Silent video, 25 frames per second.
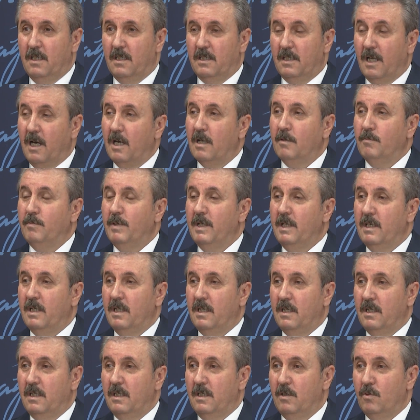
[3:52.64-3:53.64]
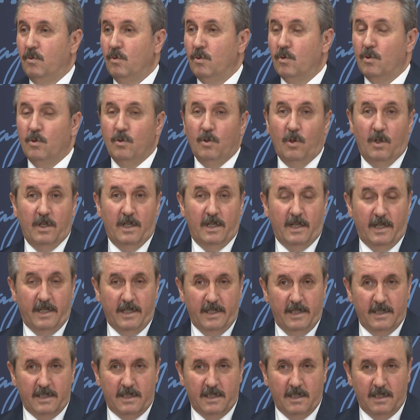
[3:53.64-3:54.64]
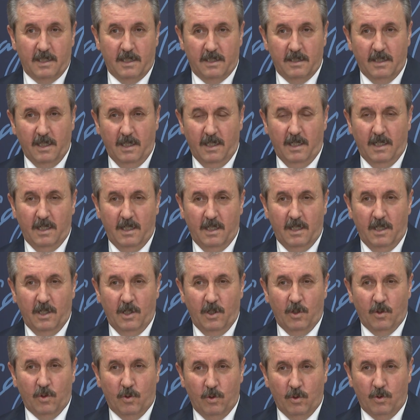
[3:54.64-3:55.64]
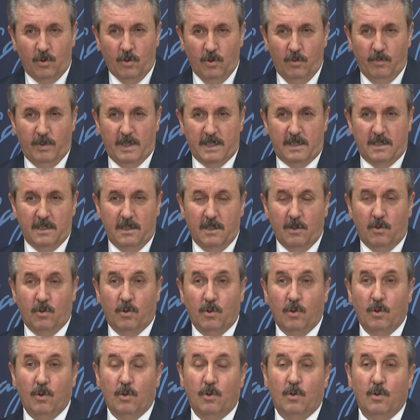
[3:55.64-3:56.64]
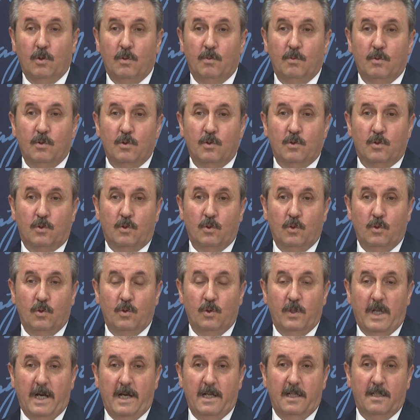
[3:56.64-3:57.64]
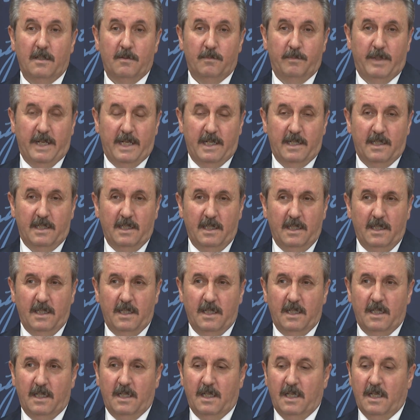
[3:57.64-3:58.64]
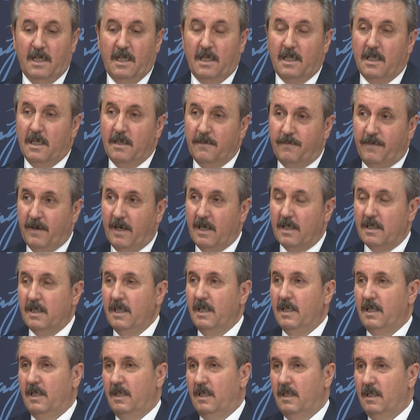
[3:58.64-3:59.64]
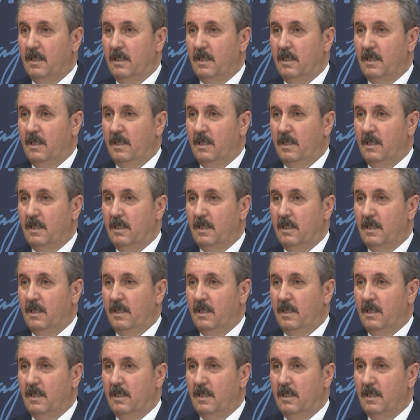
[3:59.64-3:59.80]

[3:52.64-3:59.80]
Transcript: darbe ürünü olan anayasadan da kurtulmasını kurulduğumuz günden beri ifade